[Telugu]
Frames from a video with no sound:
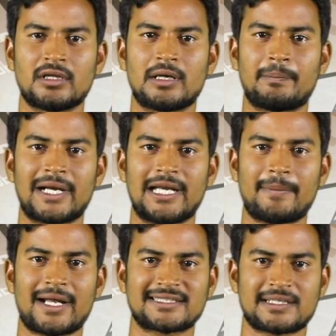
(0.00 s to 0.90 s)

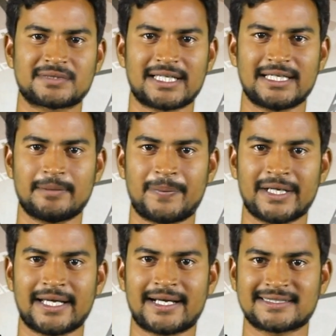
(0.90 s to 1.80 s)
మల్లెమాల సంస్థ
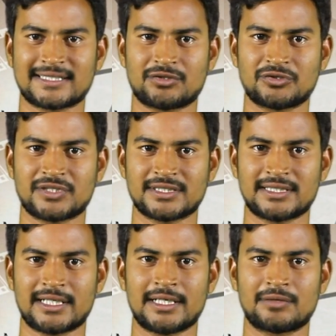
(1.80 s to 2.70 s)
ఇప్పటికే కసరత్తు
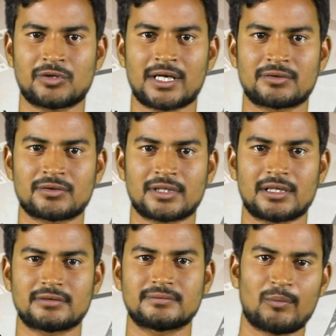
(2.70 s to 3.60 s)
చేసిందని కూడా
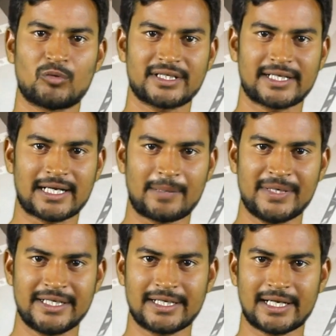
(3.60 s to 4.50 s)
అంటున్నారు మొదట
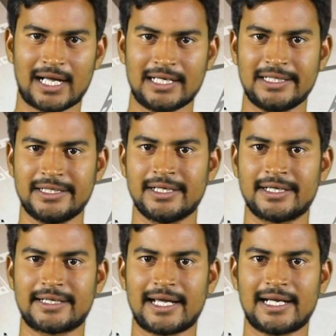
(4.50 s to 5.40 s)
కమిడియన్ అలీ
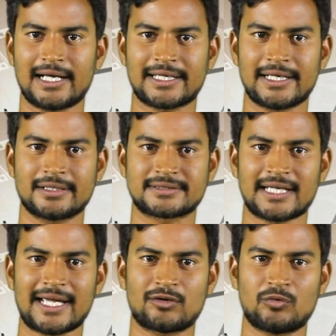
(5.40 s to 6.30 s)
డైలాగ్ కింగ్
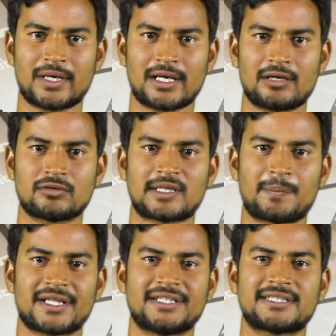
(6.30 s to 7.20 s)
సాయి కుమార్లను
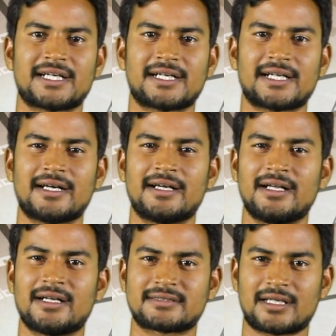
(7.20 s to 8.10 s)
సంప్రదించారట
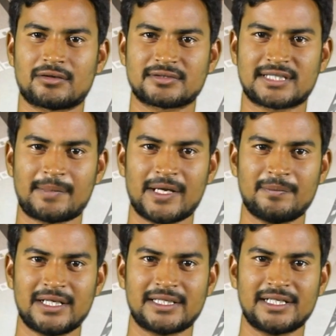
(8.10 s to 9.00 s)
తనకు సమయం
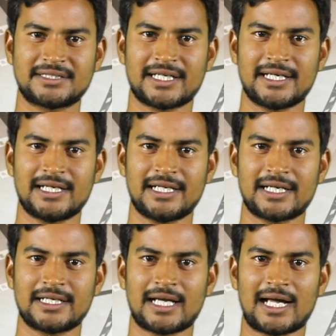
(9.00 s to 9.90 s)
లేదని
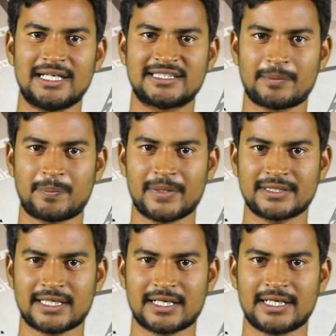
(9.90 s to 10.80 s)
చేయలేనని అలీ
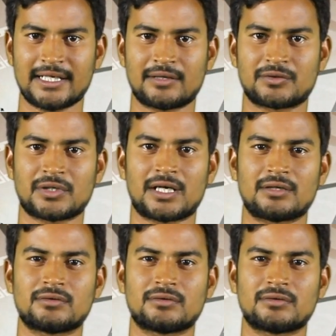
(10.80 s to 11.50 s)
చెప్పేశారని అంటున్నారు